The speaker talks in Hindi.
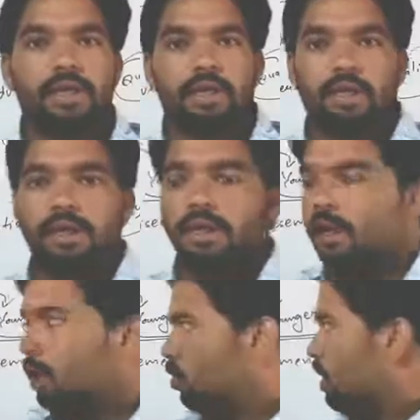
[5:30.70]
करती है
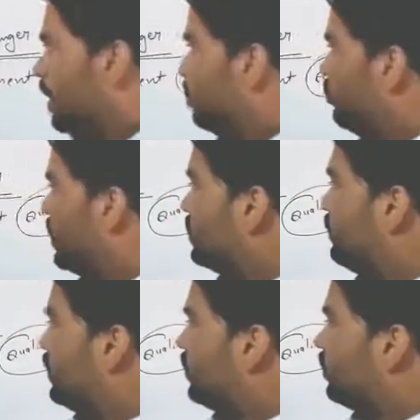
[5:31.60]
और
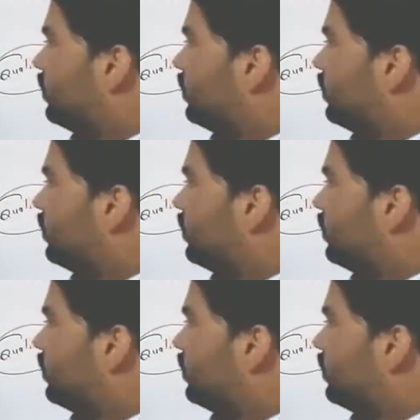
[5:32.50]
एडवर्टाइजमेंट